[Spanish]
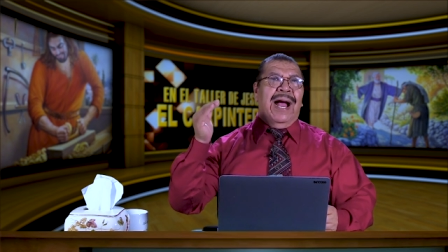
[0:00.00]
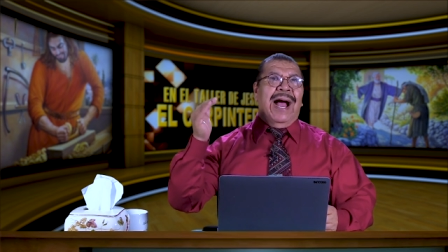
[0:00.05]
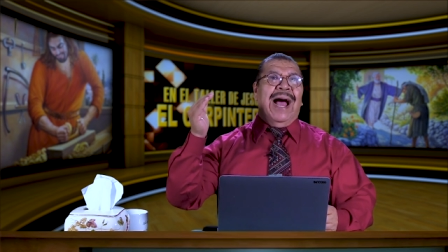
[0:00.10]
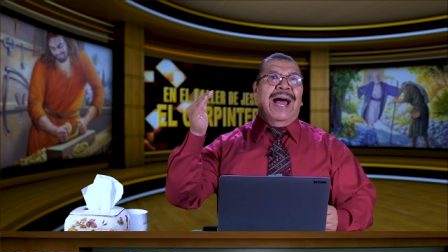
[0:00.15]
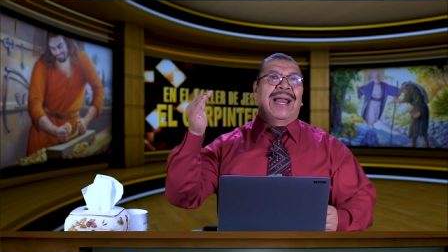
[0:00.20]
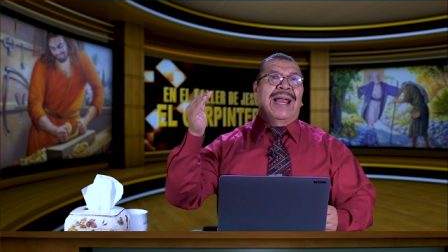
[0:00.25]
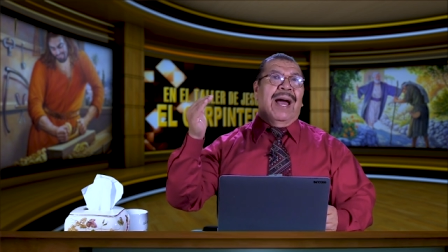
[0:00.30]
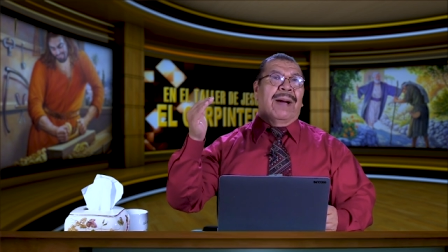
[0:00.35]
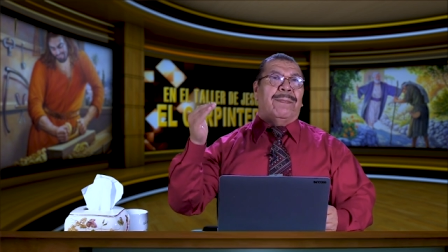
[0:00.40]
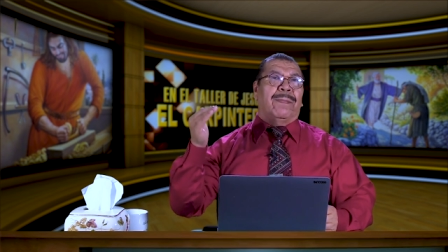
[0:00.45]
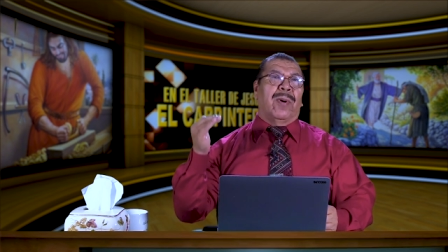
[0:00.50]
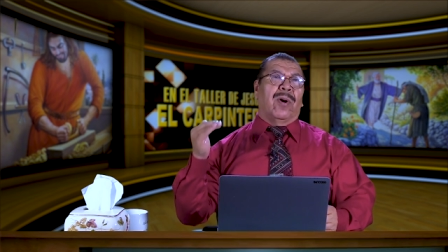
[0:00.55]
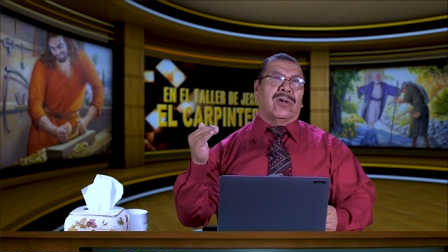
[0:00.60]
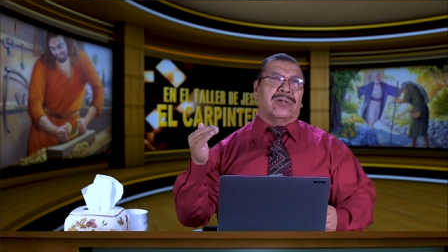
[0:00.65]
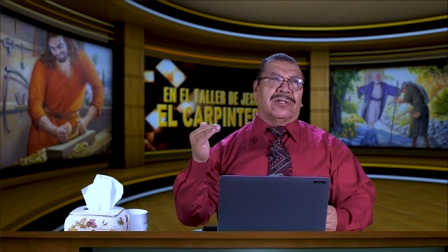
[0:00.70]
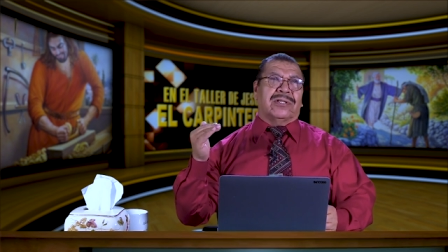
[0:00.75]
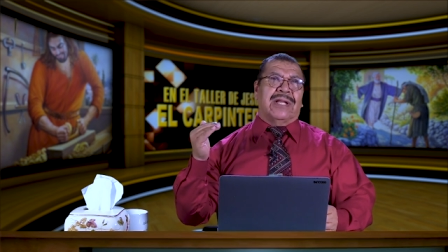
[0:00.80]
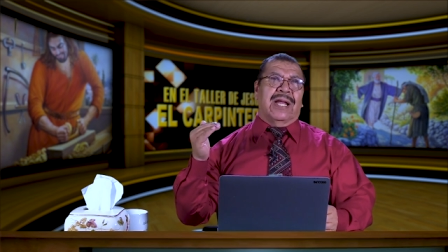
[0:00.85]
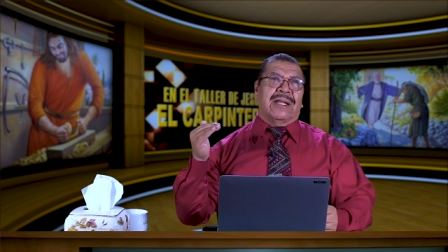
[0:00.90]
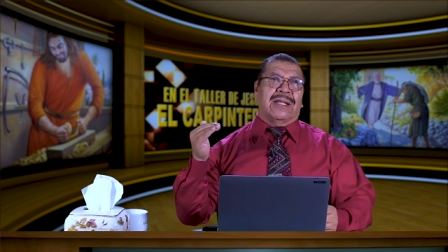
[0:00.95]
a la
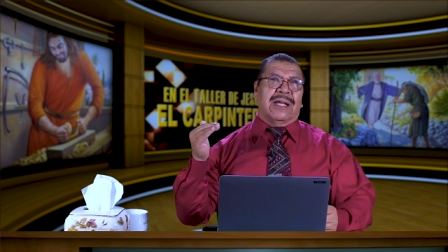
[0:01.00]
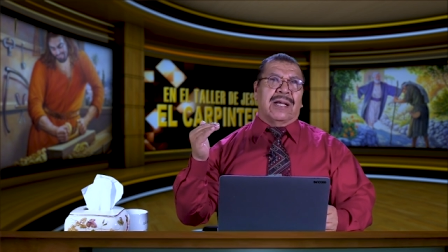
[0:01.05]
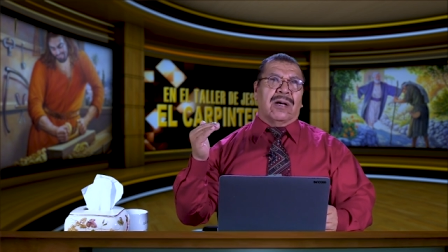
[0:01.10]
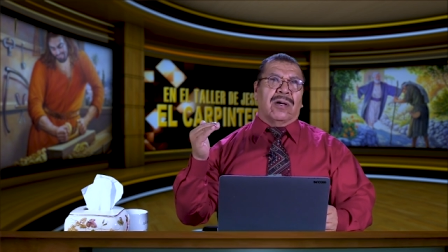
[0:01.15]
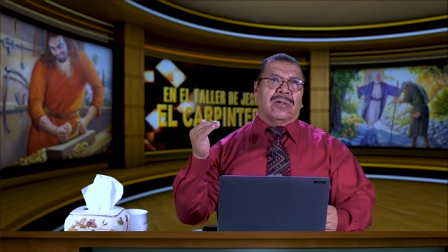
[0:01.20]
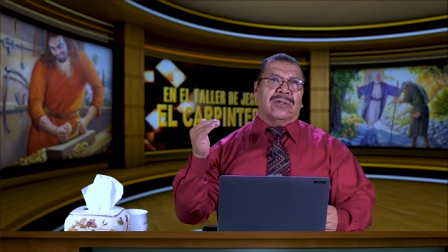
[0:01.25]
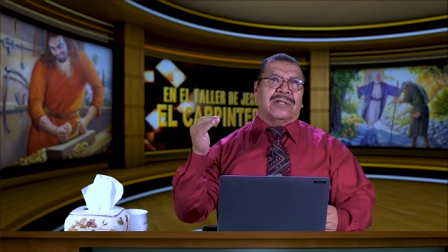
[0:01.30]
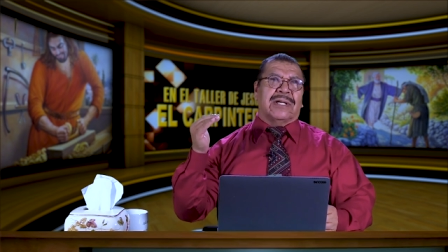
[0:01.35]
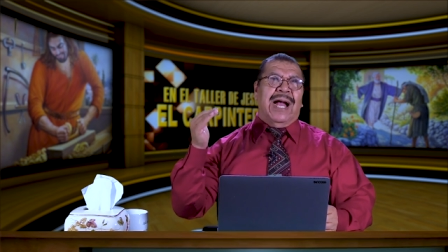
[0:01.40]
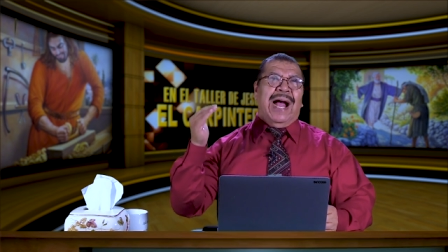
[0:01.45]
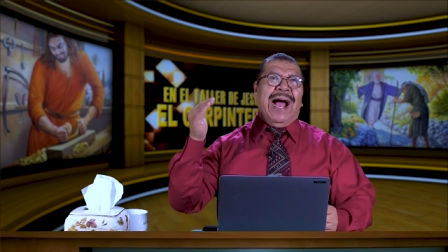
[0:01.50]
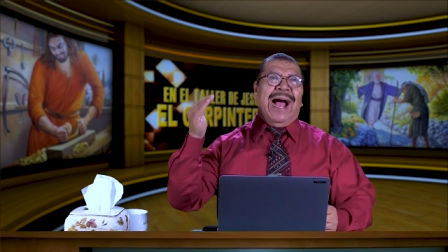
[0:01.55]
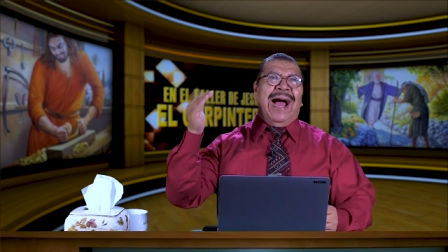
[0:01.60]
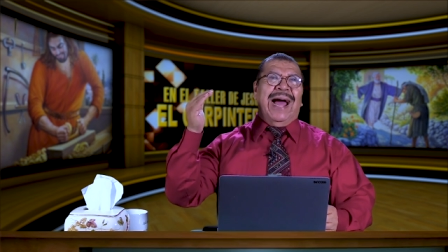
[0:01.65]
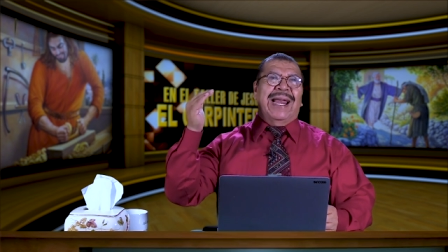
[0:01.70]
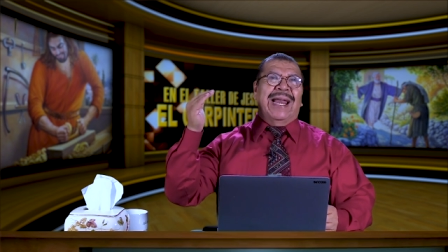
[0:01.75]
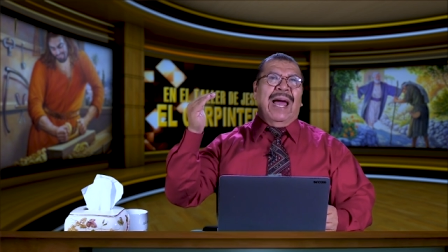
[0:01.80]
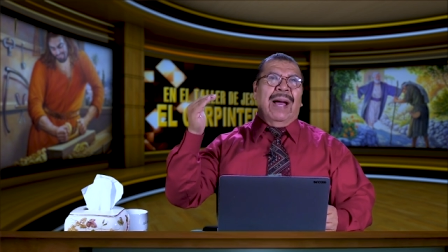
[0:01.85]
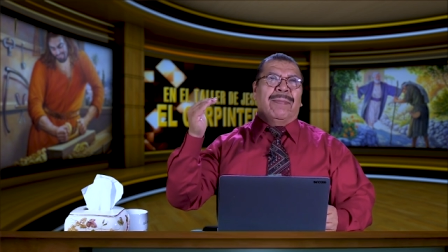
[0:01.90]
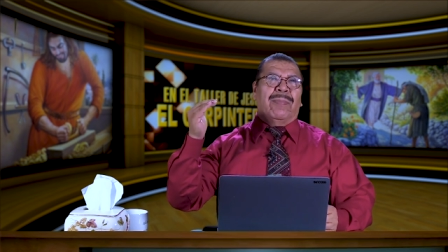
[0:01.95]
voz de Dios,
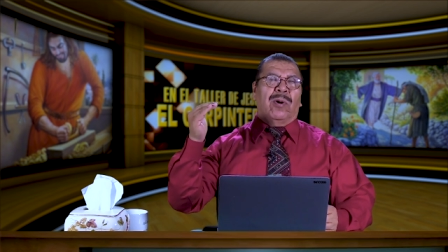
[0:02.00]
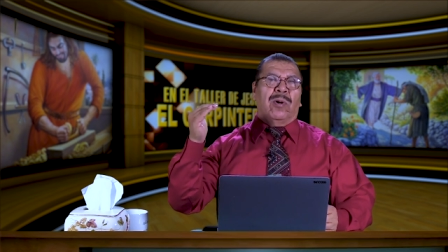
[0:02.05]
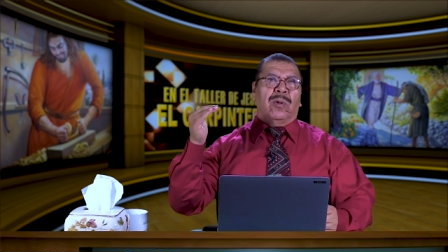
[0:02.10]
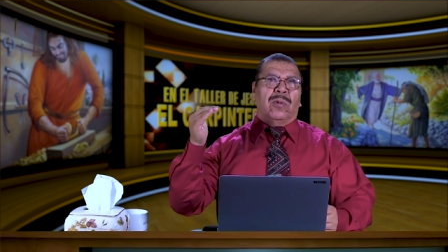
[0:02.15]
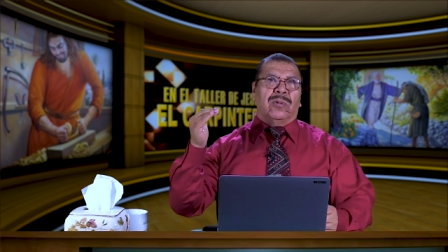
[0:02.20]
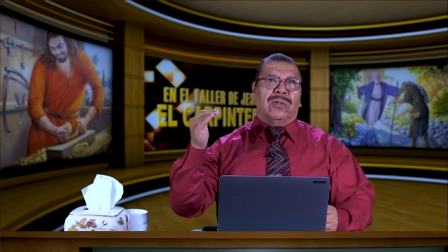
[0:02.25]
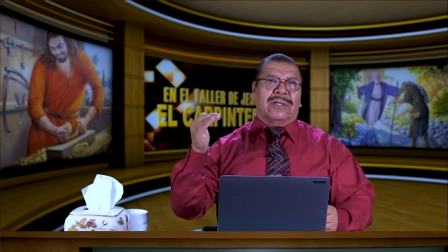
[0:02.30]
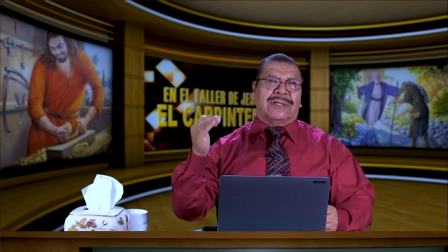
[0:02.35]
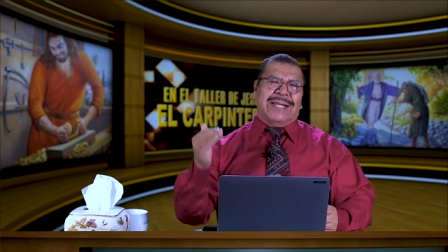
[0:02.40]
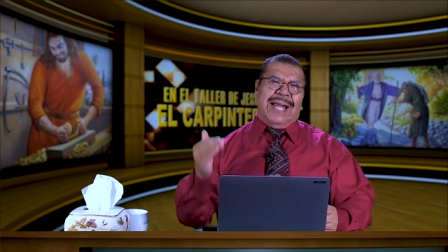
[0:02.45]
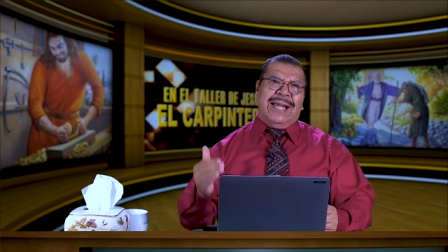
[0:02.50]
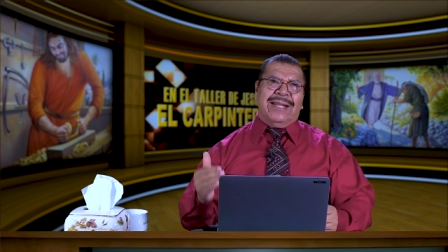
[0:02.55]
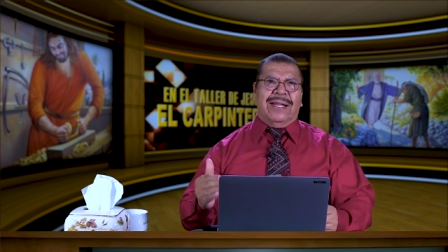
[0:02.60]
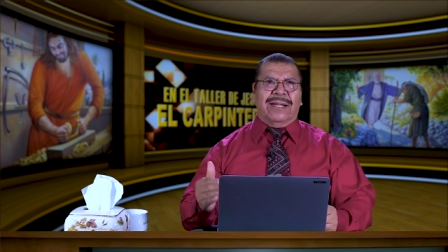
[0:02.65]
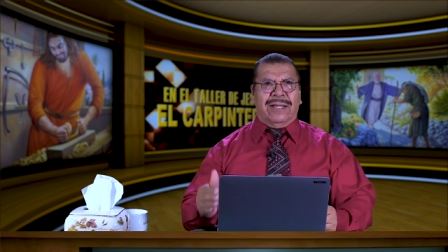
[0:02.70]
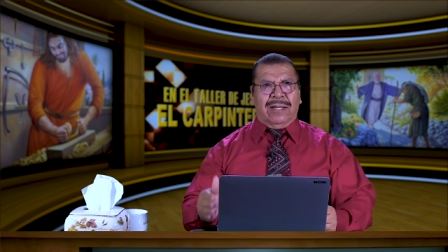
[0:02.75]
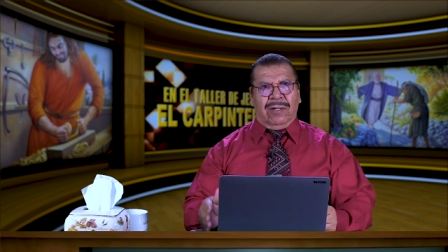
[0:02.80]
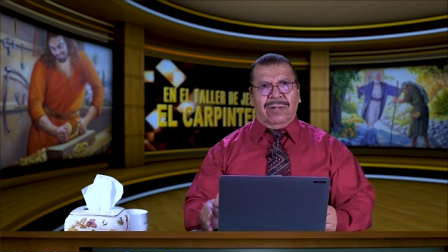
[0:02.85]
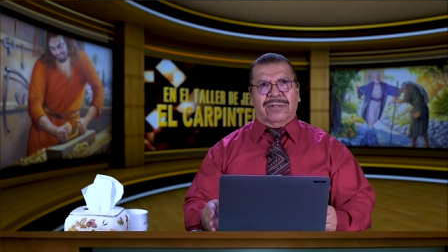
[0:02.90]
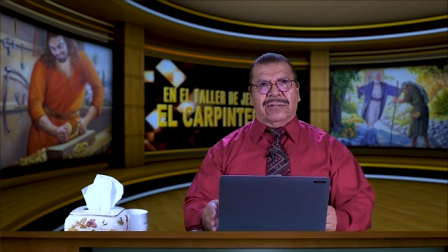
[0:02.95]
a la voluntad de
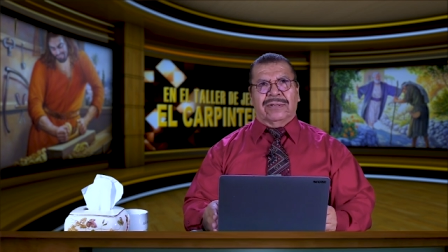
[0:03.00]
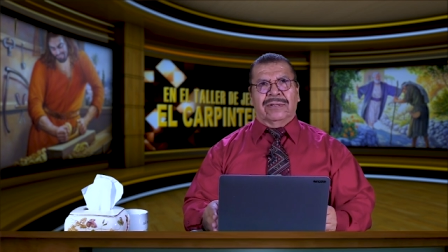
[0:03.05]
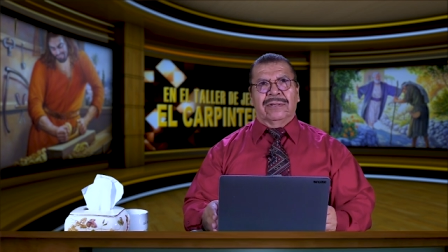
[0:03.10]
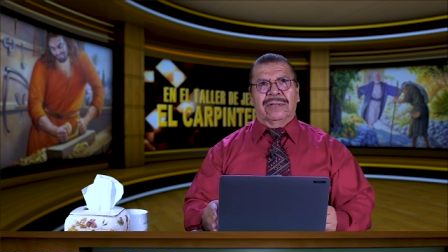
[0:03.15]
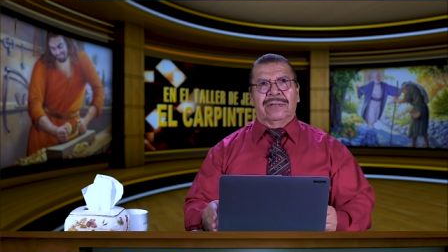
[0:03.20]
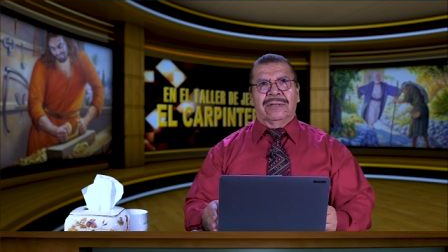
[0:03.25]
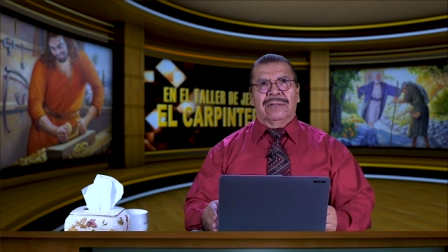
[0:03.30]
Dios,